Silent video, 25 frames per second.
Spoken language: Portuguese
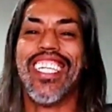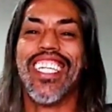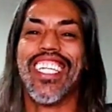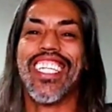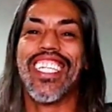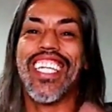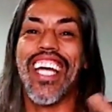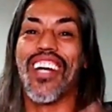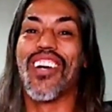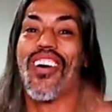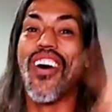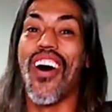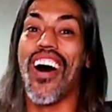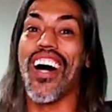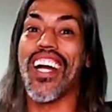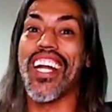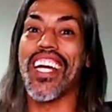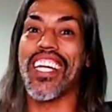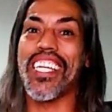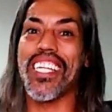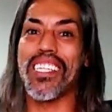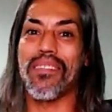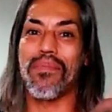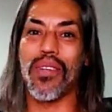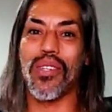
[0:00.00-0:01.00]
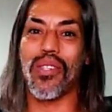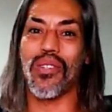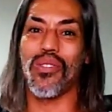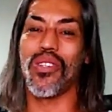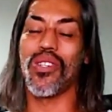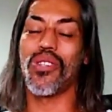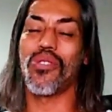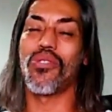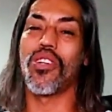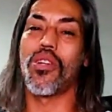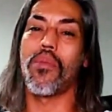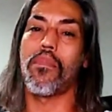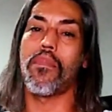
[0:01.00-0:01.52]
E agora que as pessoas
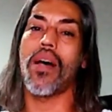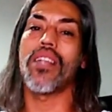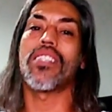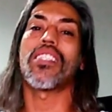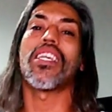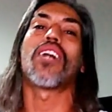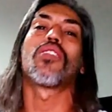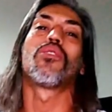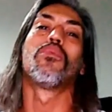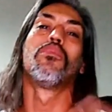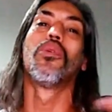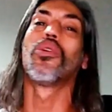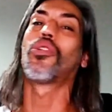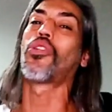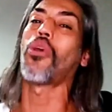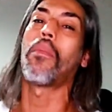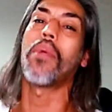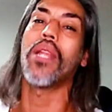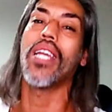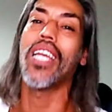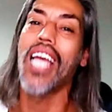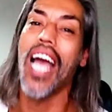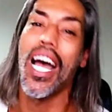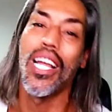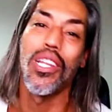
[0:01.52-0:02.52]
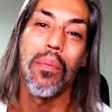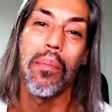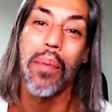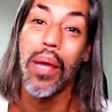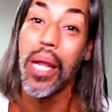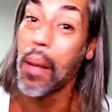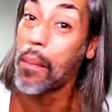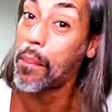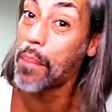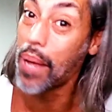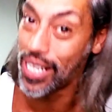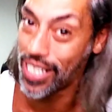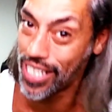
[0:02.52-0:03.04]
do ano passado, muito obrigado
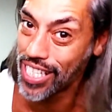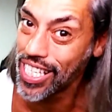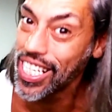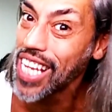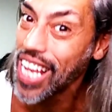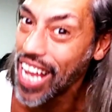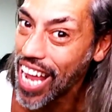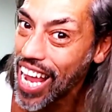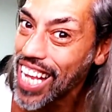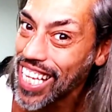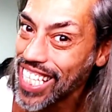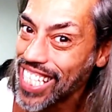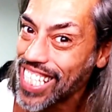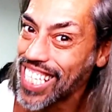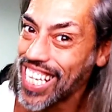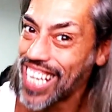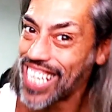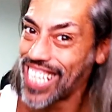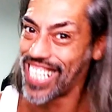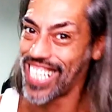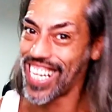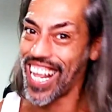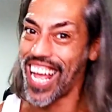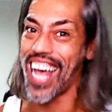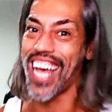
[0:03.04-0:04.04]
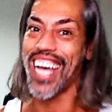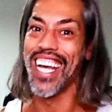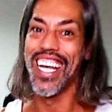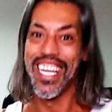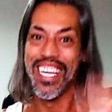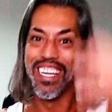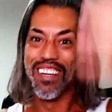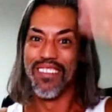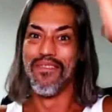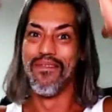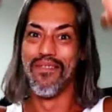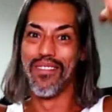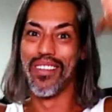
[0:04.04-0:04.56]
pela paciência, tá?
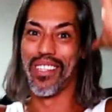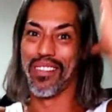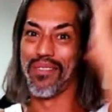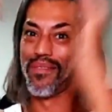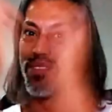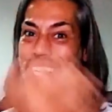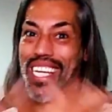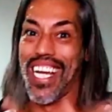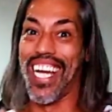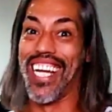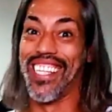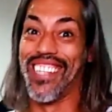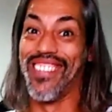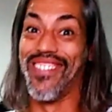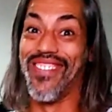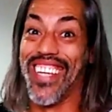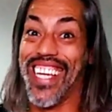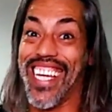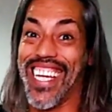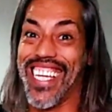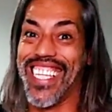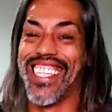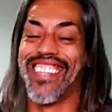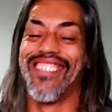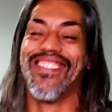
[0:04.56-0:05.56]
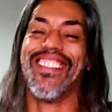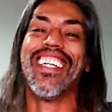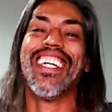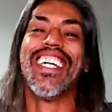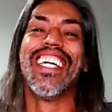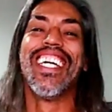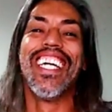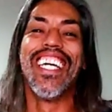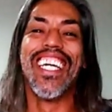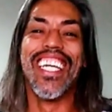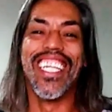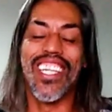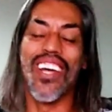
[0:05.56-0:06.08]
Muito obrigado mesmo.
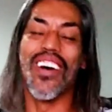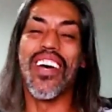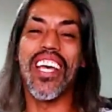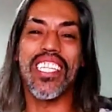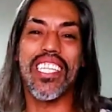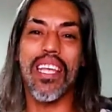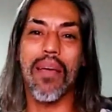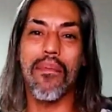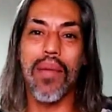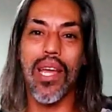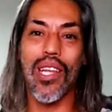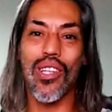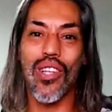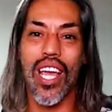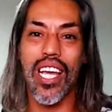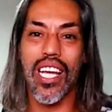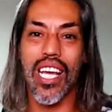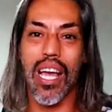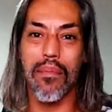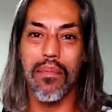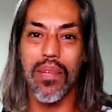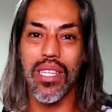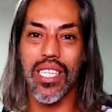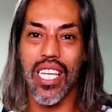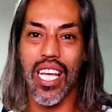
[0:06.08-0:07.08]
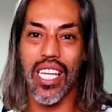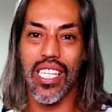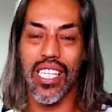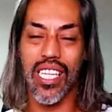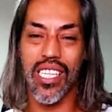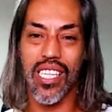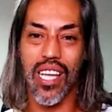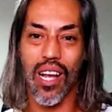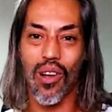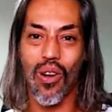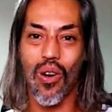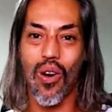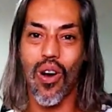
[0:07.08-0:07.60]
Estão recebendo aí camisetas
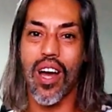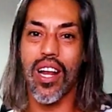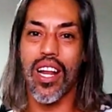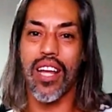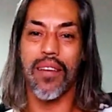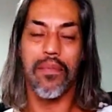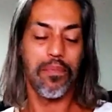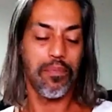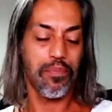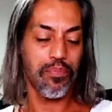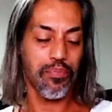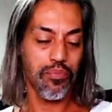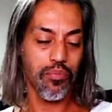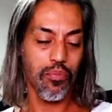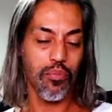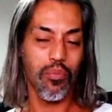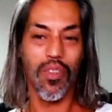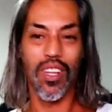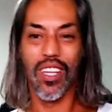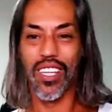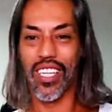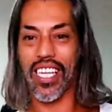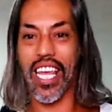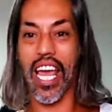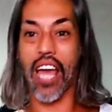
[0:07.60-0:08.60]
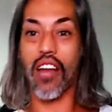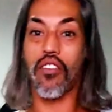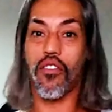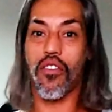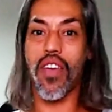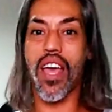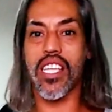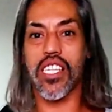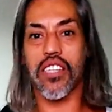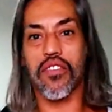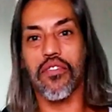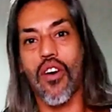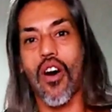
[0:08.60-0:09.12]
agora. Quero ver
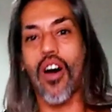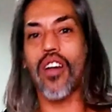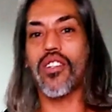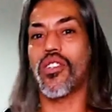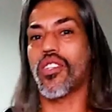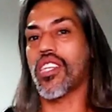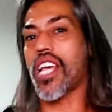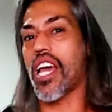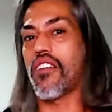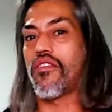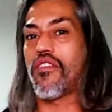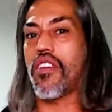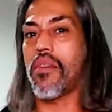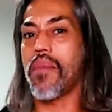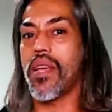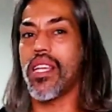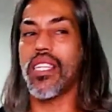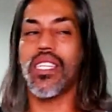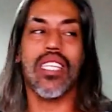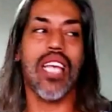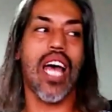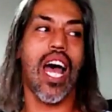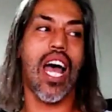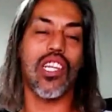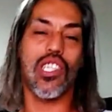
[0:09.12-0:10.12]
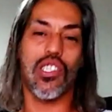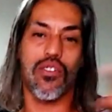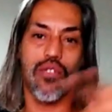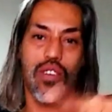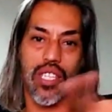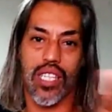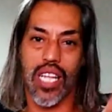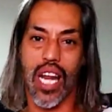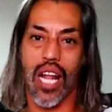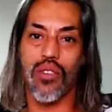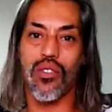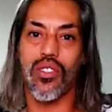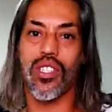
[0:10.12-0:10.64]
as fotos, quero ver mensagens, vou
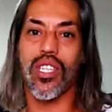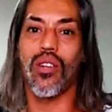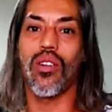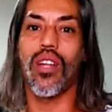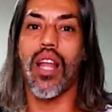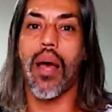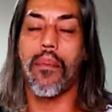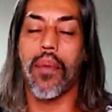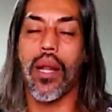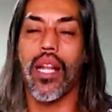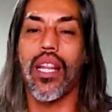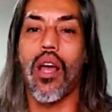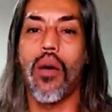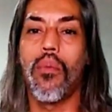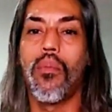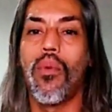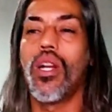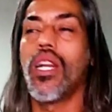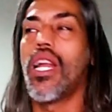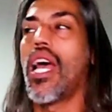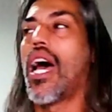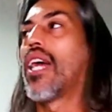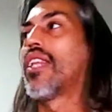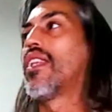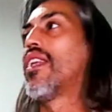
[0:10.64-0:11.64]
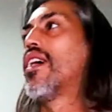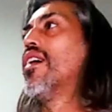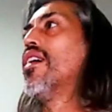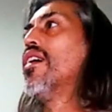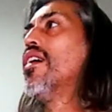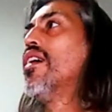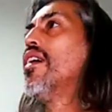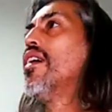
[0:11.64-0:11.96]
entrar no celular para dar uma olhada.